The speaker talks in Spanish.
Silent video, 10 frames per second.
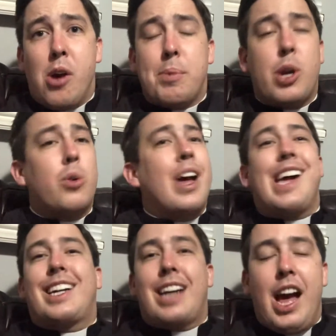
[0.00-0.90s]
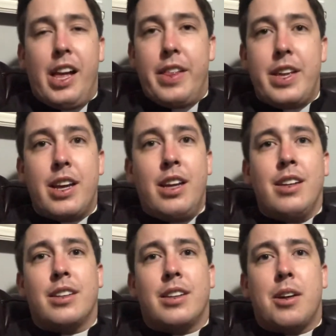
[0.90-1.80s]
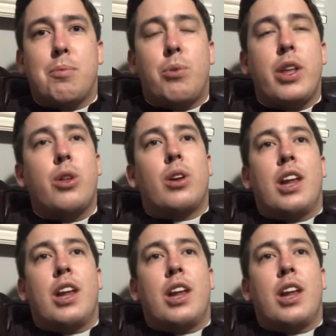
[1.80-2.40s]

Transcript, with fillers: Pero cada día Puedo